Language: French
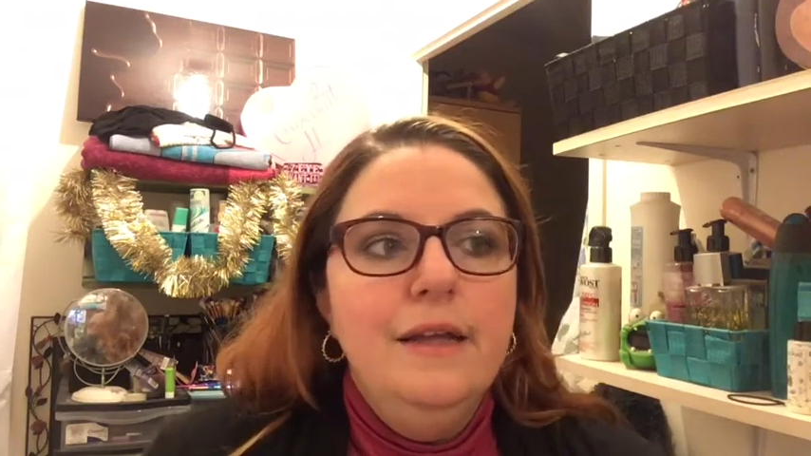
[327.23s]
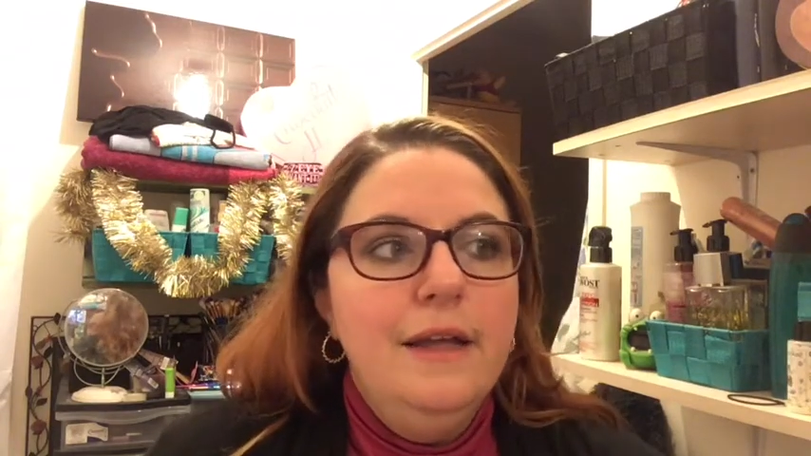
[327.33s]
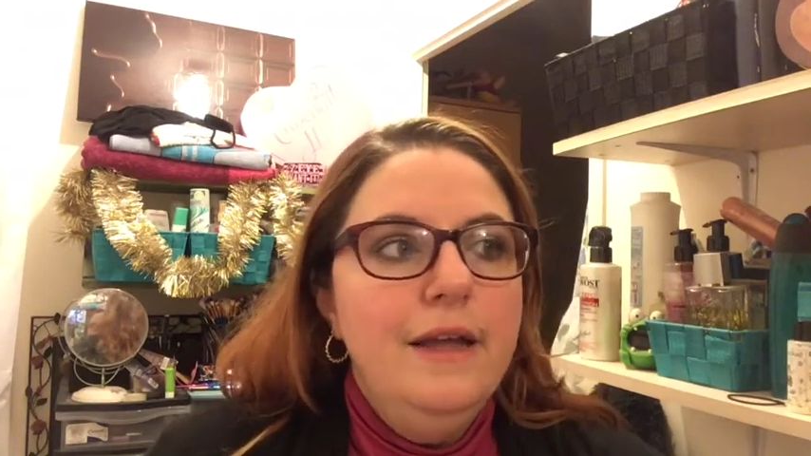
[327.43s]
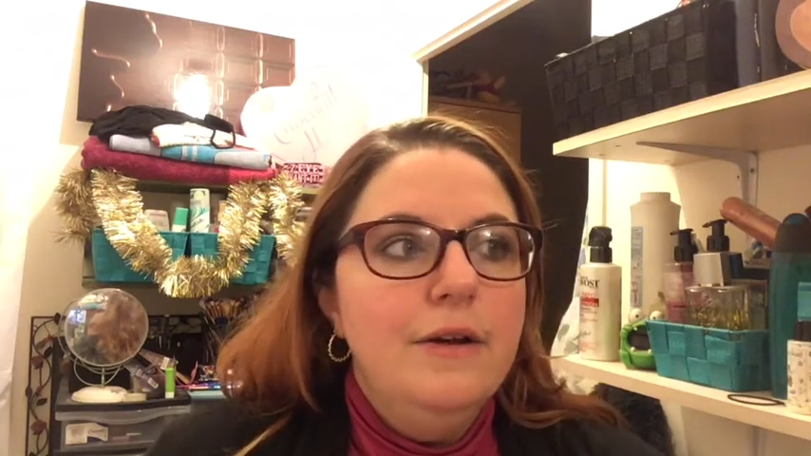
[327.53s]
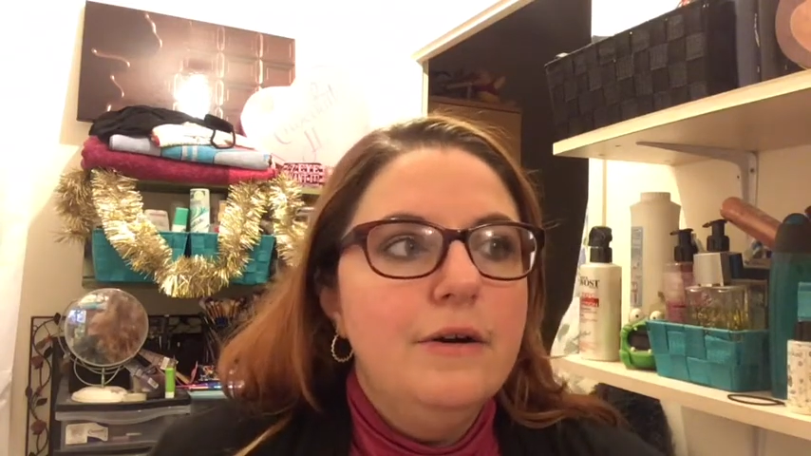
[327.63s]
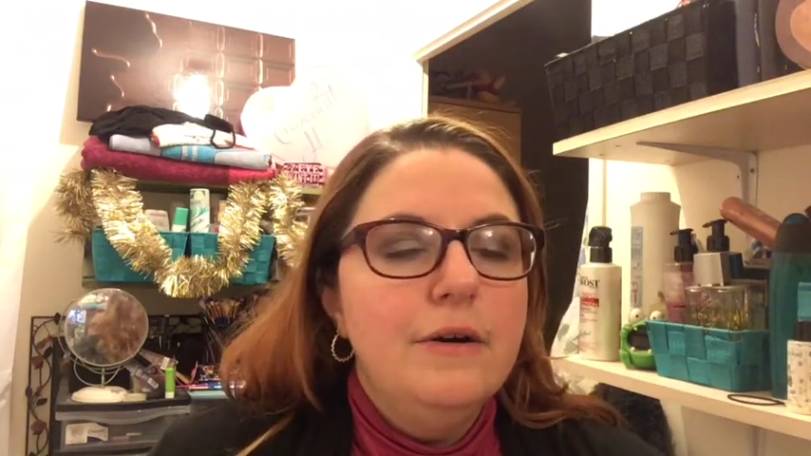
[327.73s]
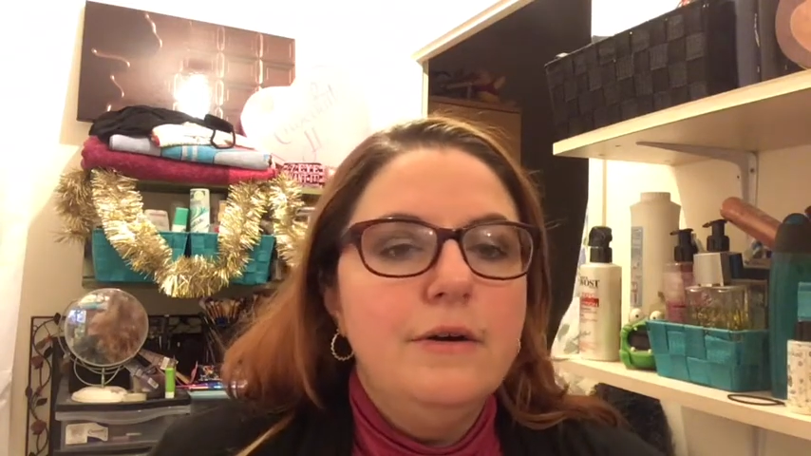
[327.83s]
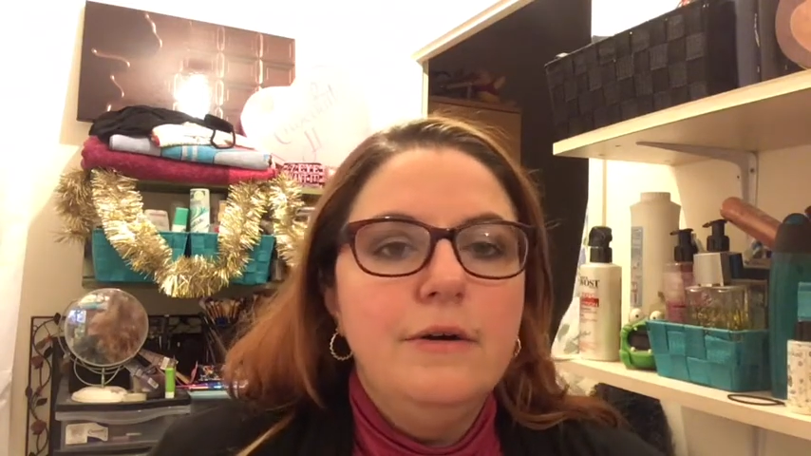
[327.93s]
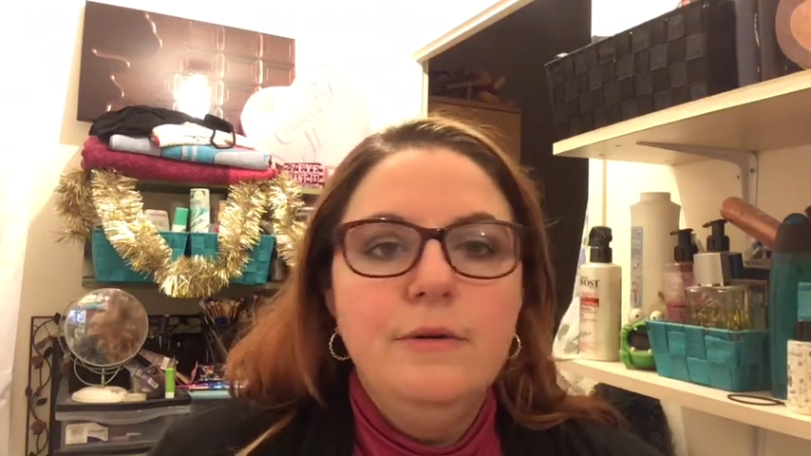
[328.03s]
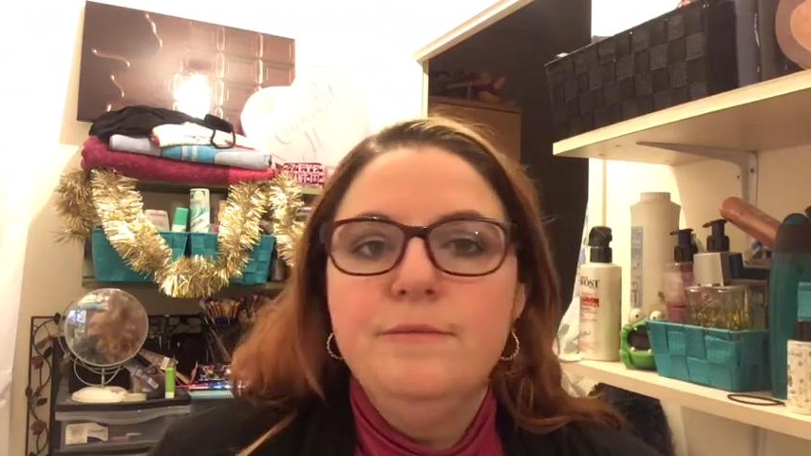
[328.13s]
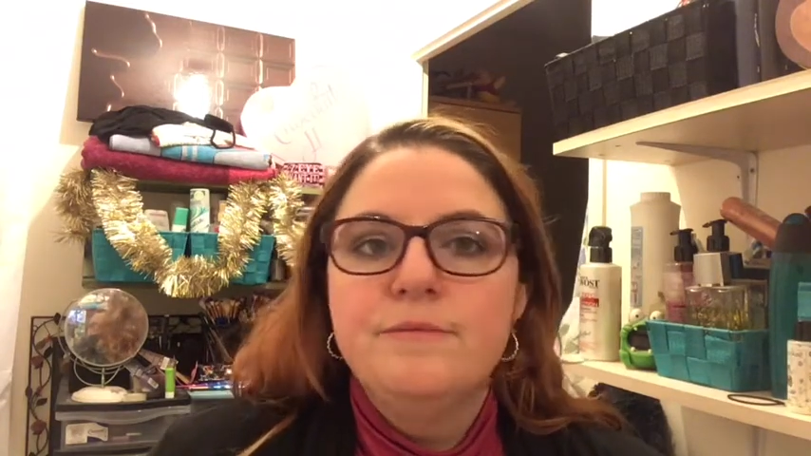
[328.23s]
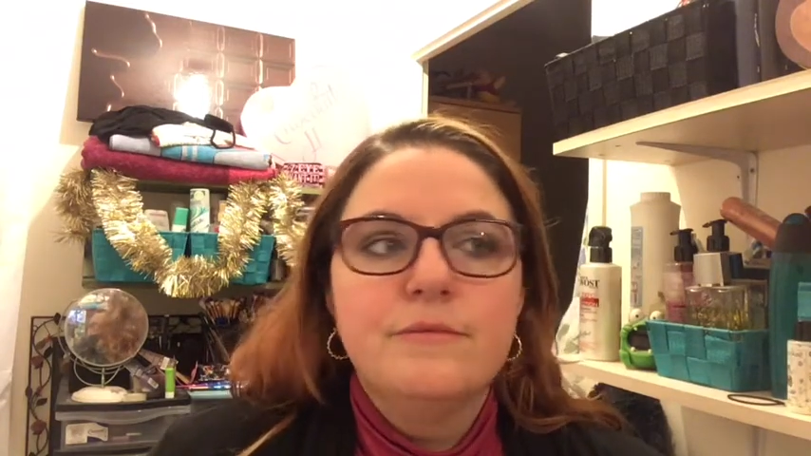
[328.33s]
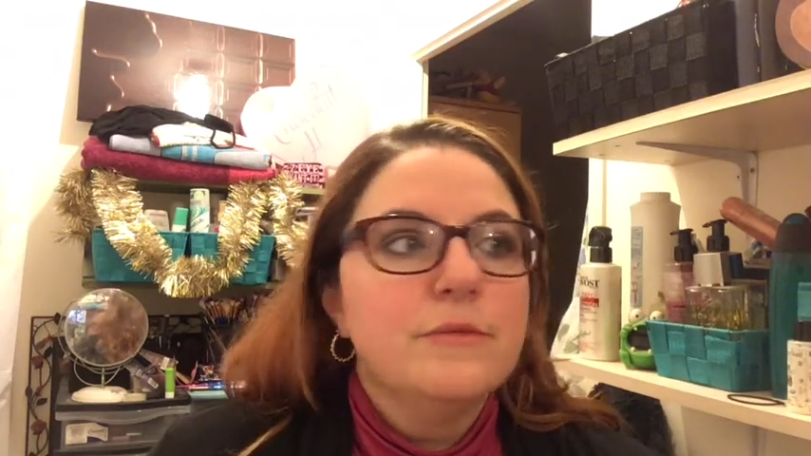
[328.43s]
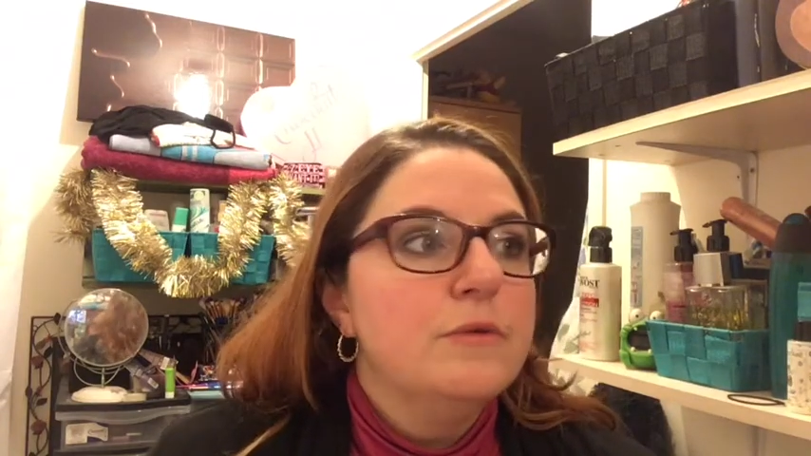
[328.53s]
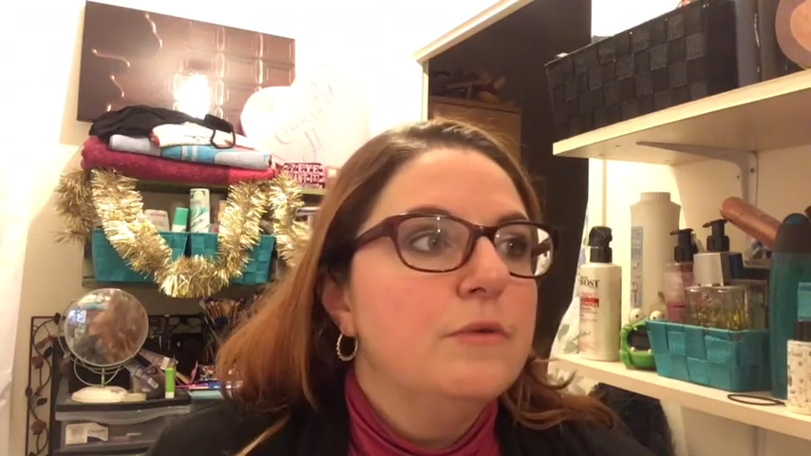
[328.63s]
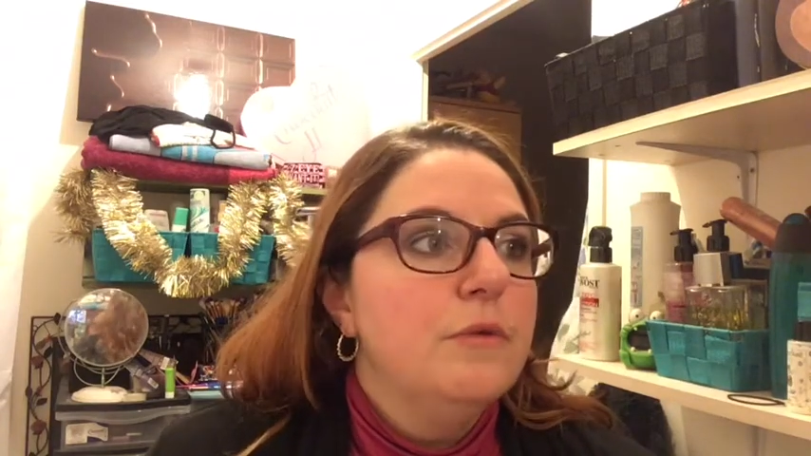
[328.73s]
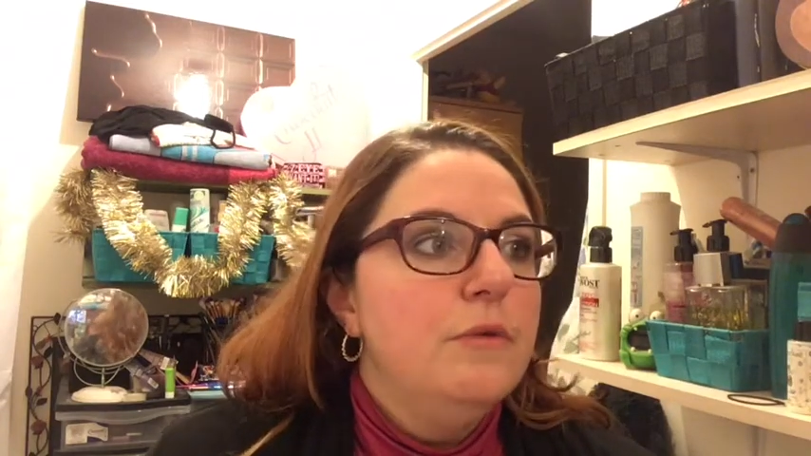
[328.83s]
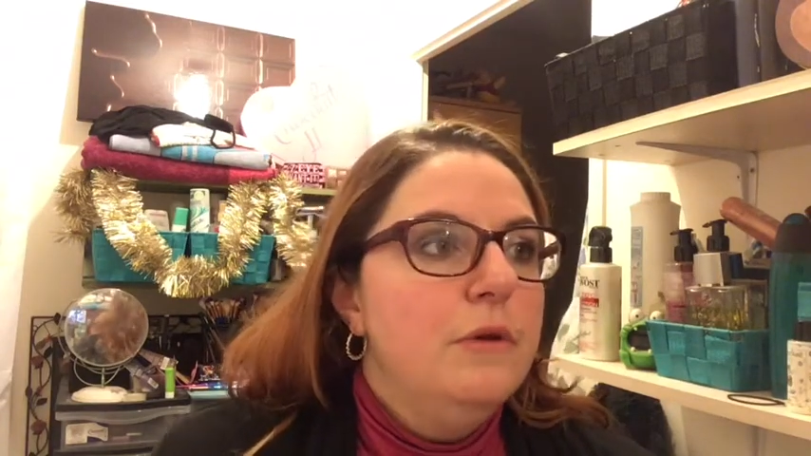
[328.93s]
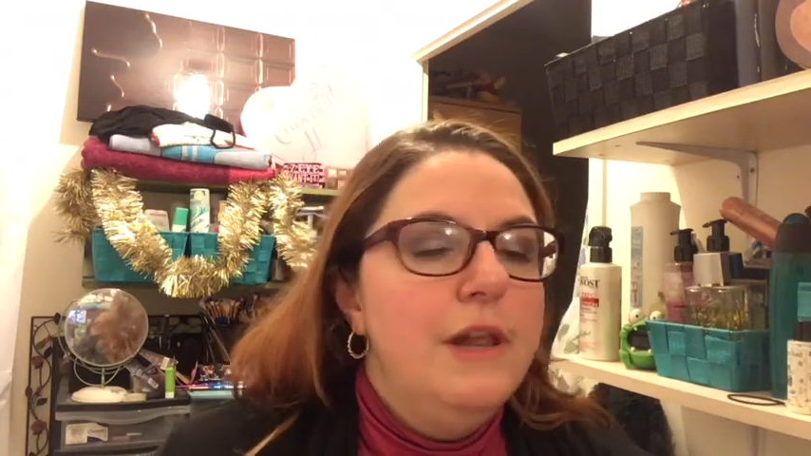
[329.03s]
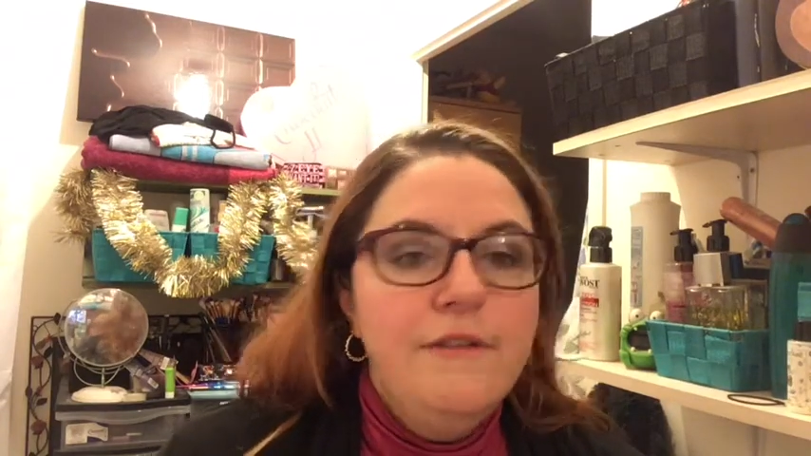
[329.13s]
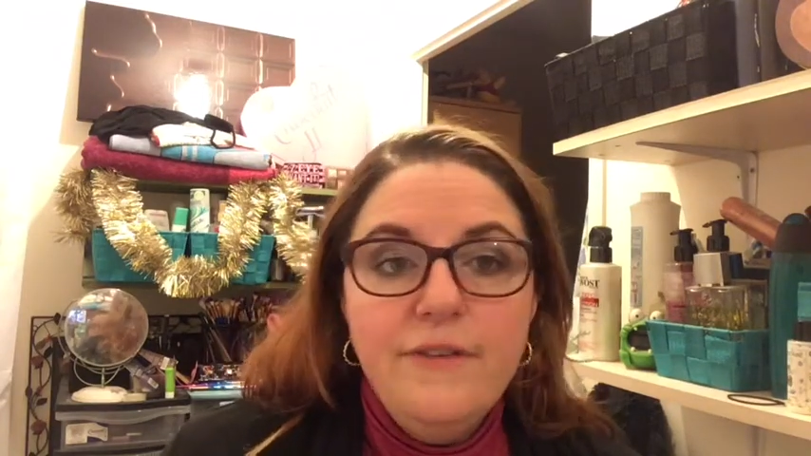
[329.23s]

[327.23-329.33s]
Et euh, les